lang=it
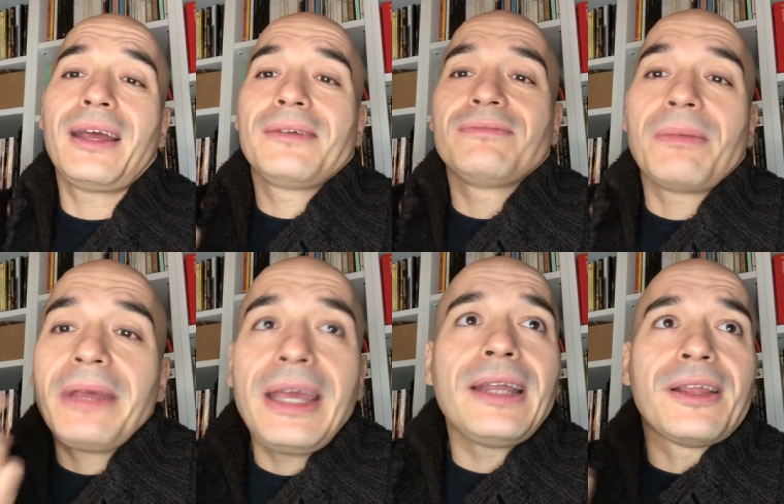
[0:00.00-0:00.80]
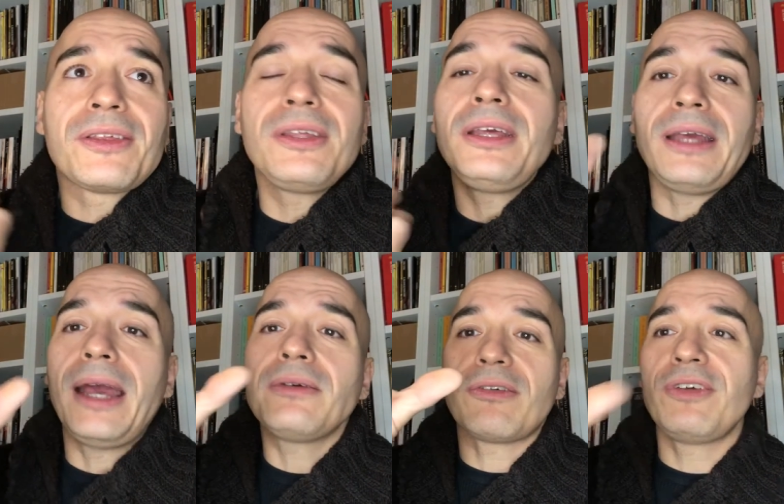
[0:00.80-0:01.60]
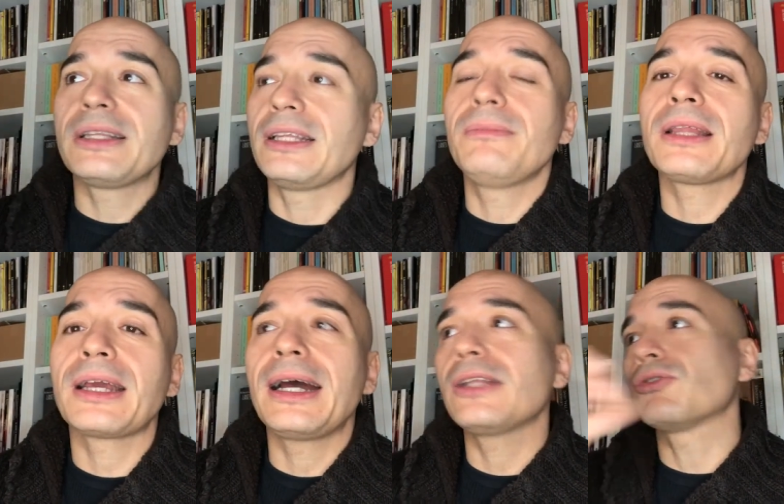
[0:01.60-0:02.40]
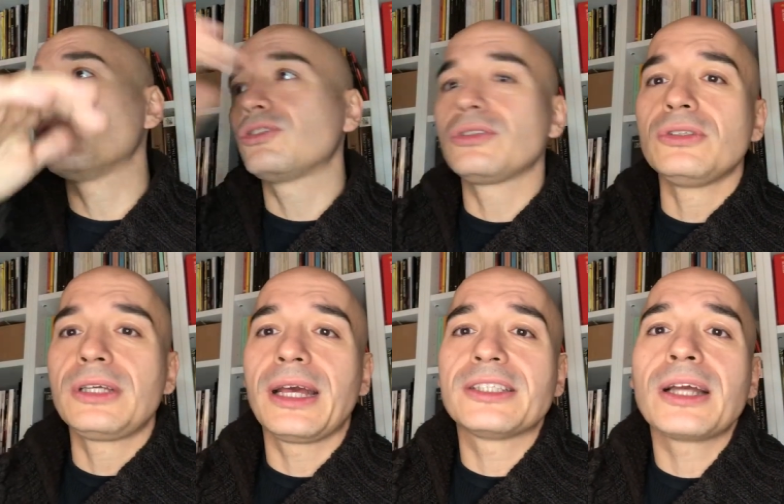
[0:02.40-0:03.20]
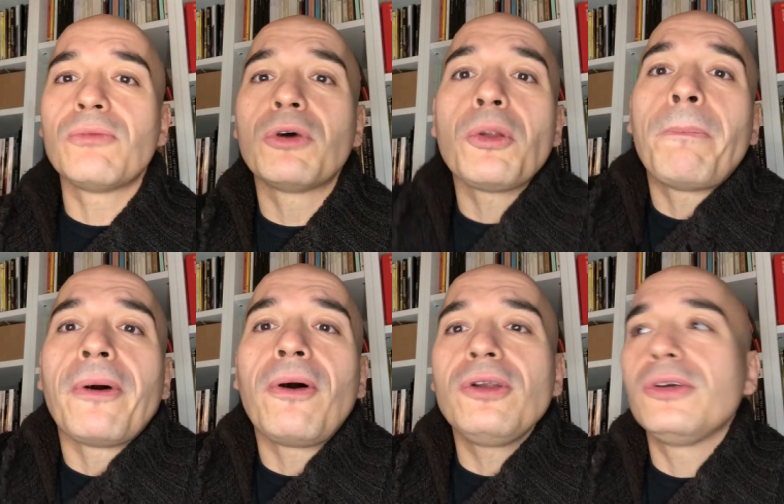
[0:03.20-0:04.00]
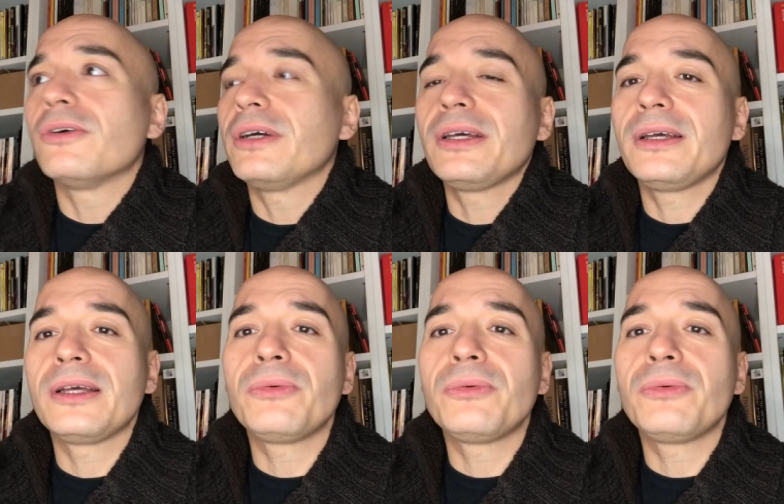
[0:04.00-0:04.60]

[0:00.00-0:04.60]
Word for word: va bene, sì, è una fetta di mercato che ha già un monopolio e,